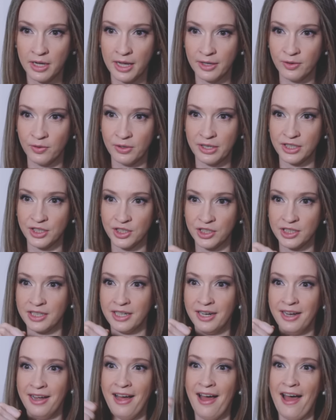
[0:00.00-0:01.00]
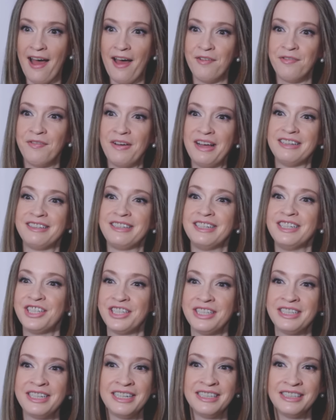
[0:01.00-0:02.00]
né? Durante a festa
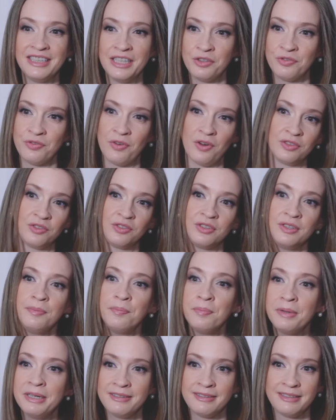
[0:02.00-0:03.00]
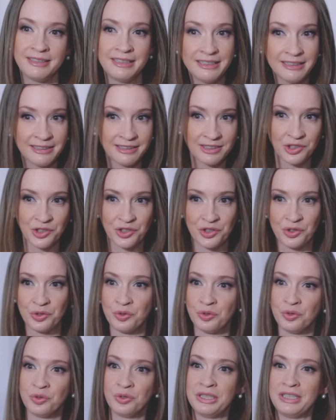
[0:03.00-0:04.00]
de tantas fotos. Não precisa de
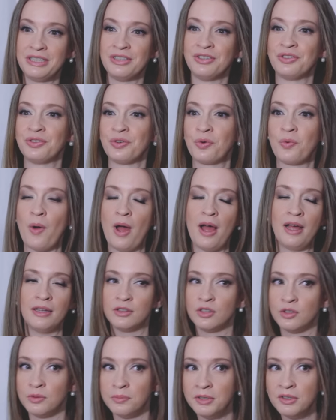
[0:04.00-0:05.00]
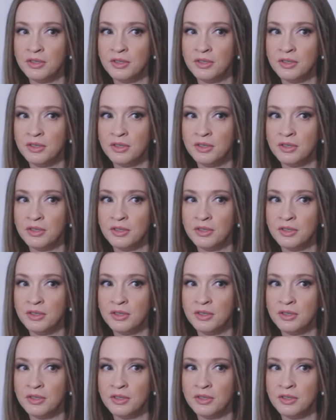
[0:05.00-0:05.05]
tudo isso, quatro